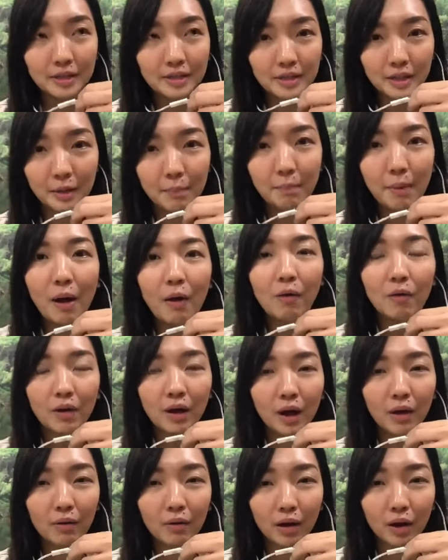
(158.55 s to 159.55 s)
一些报
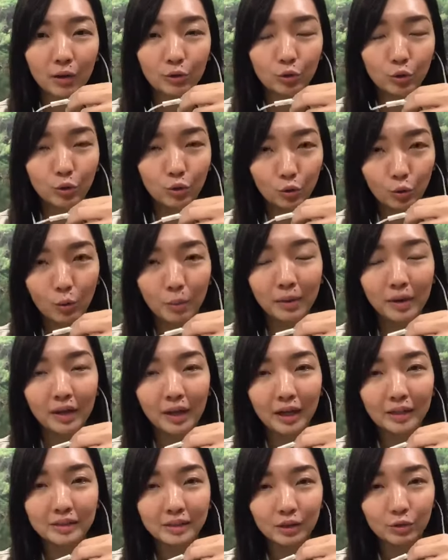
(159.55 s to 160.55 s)
告哈，对于我们
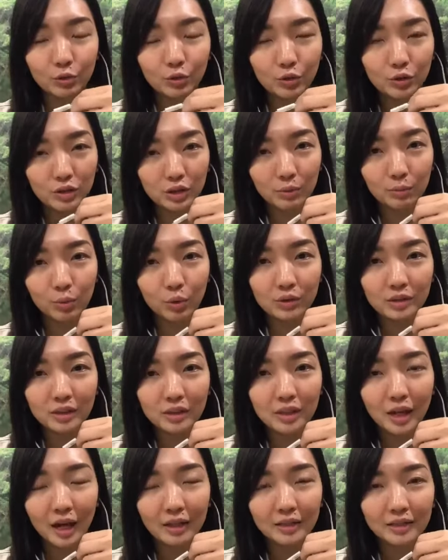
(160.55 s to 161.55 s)
来讲，对于陈博
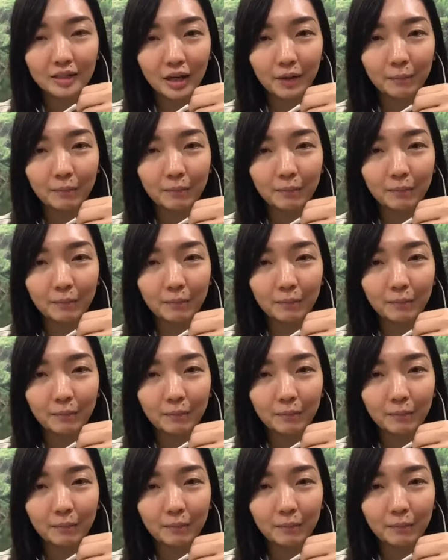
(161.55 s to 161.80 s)
士来讲，